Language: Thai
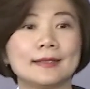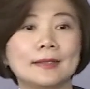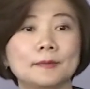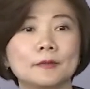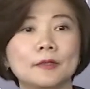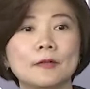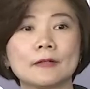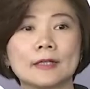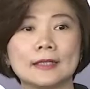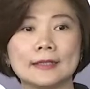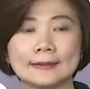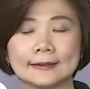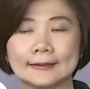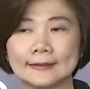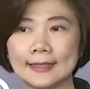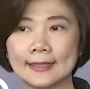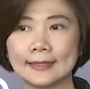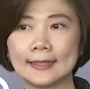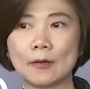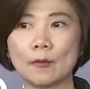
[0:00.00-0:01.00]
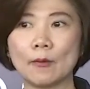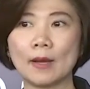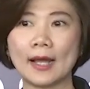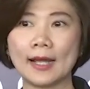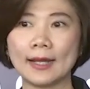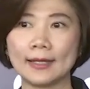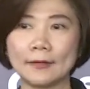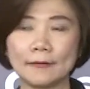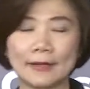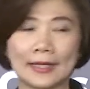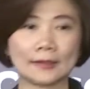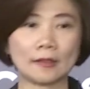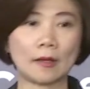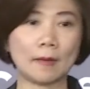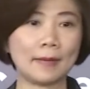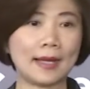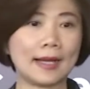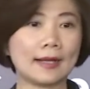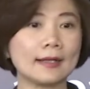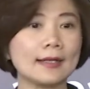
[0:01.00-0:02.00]
คริปโตเคอเรนซีแต่ว่าในเวลาต่
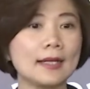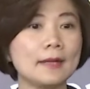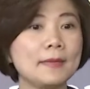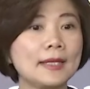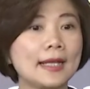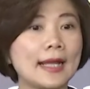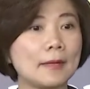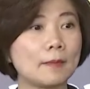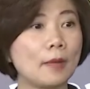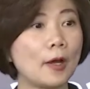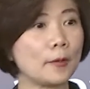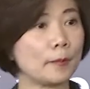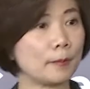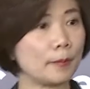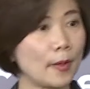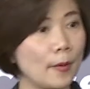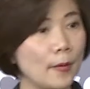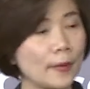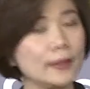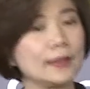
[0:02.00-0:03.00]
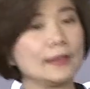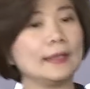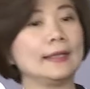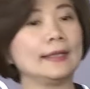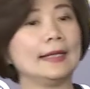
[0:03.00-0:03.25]
อมาก็ได้มีการผ่อนปลน